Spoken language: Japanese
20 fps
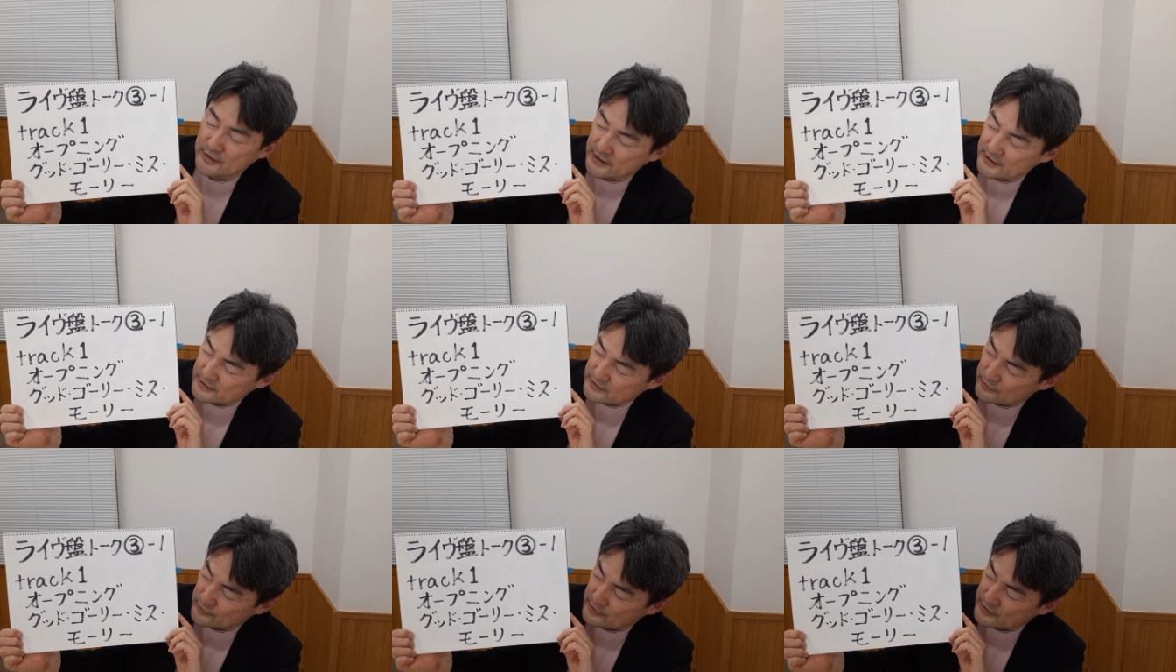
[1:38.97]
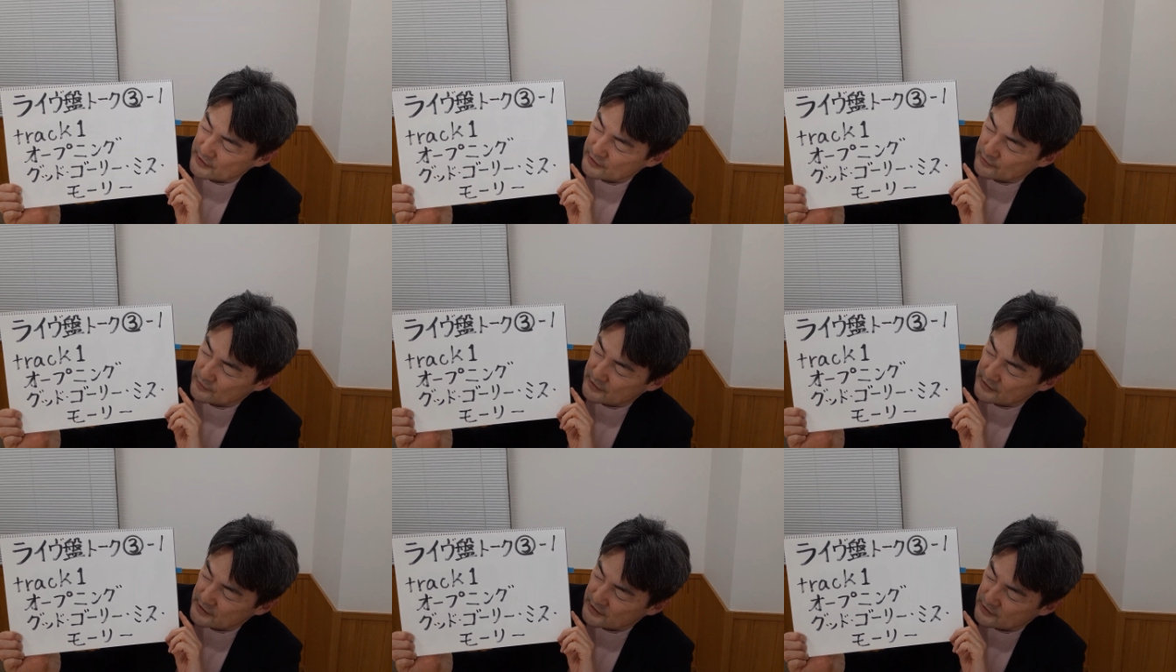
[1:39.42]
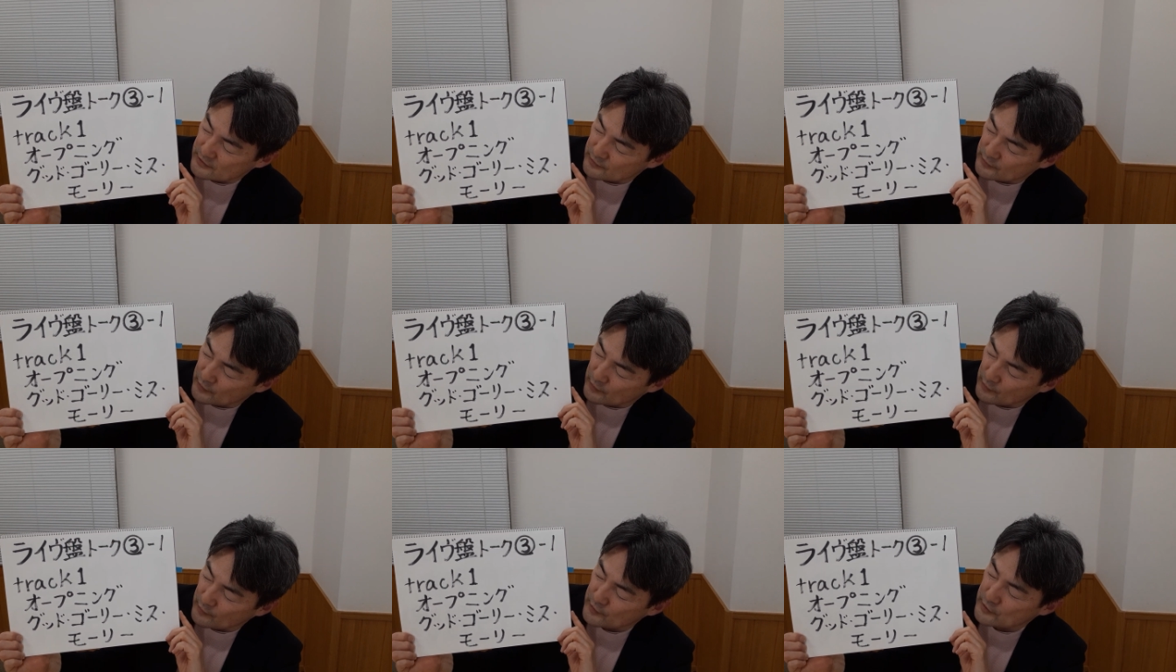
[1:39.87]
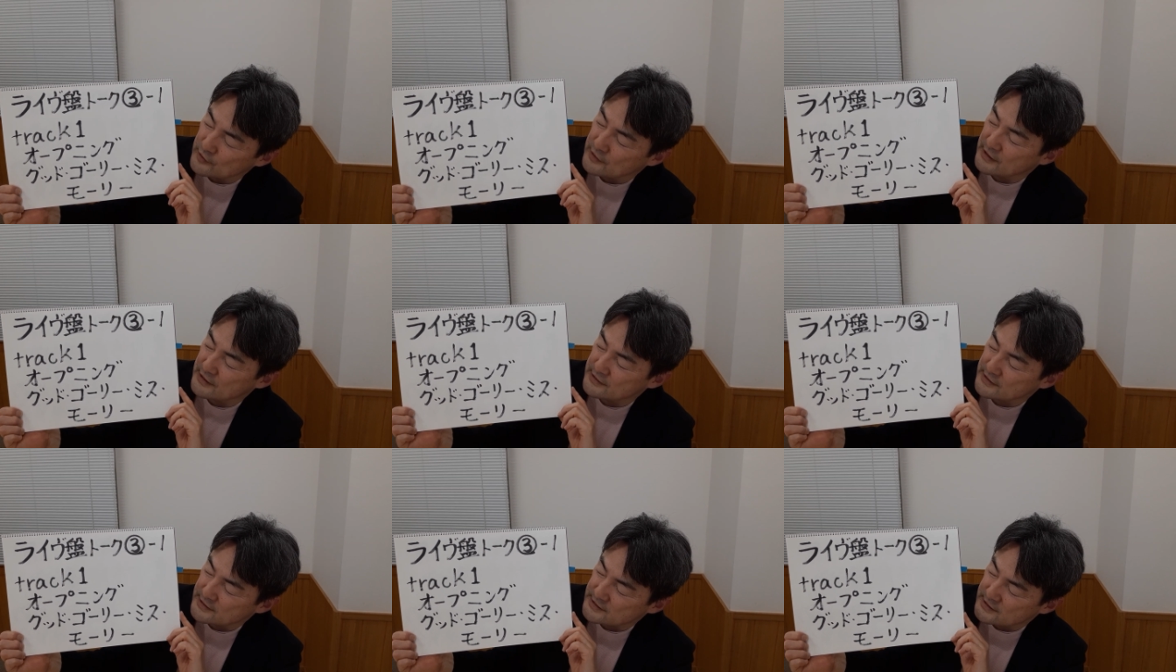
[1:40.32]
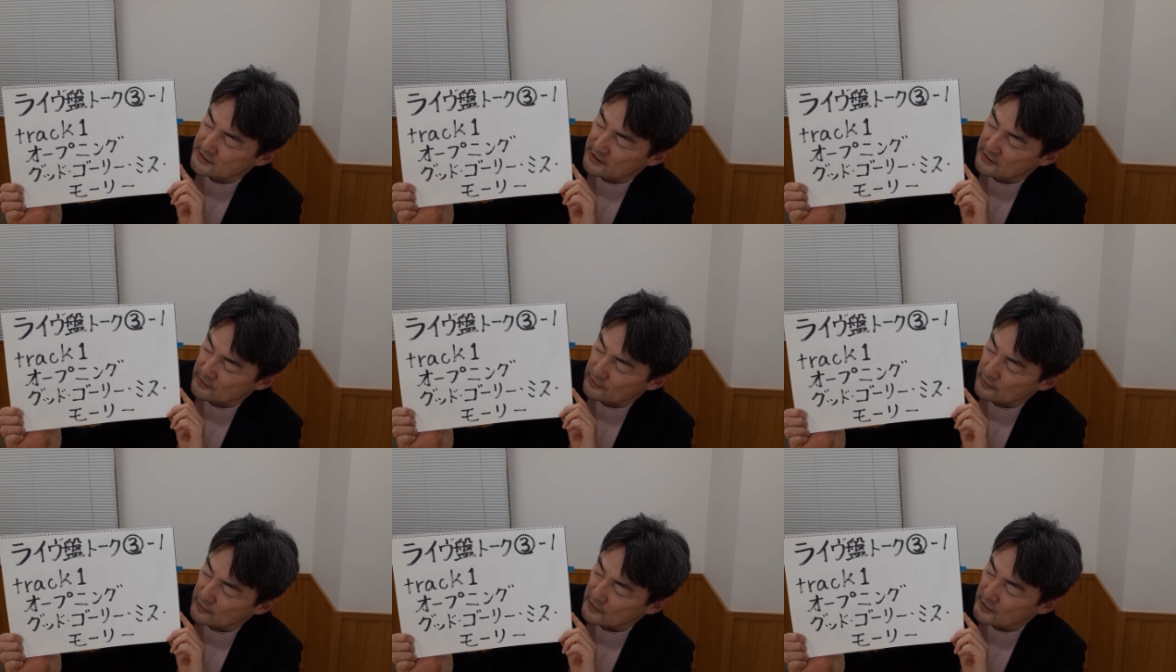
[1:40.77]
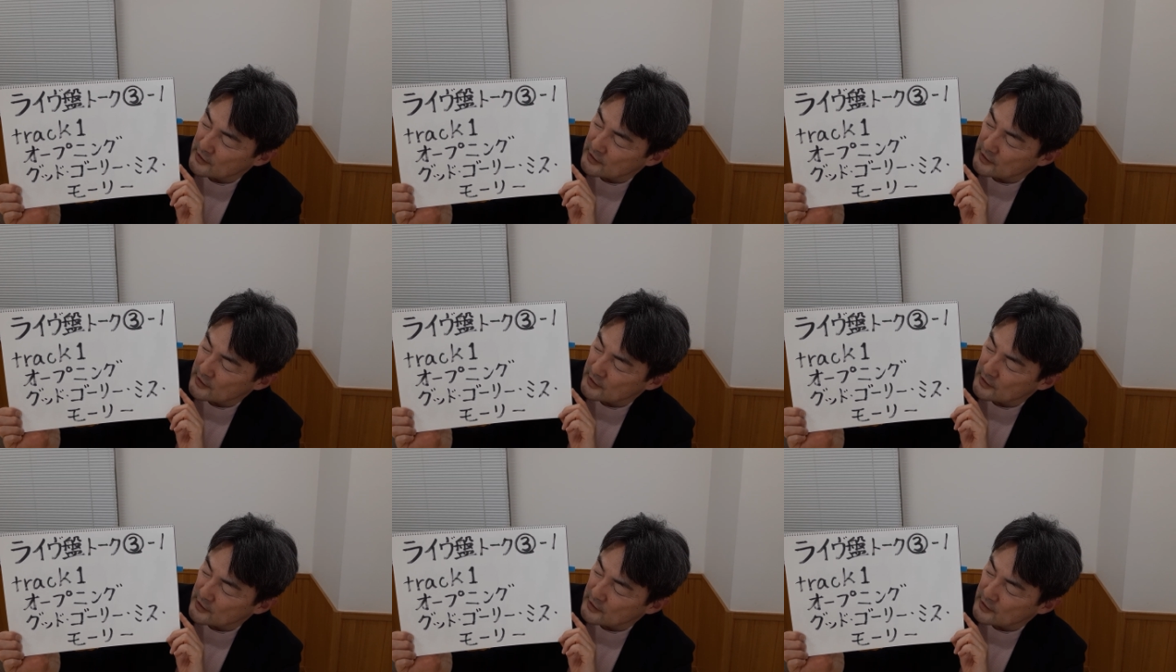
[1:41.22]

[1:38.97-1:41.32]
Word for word: 書いた方がいいのかなとも思ったんですけど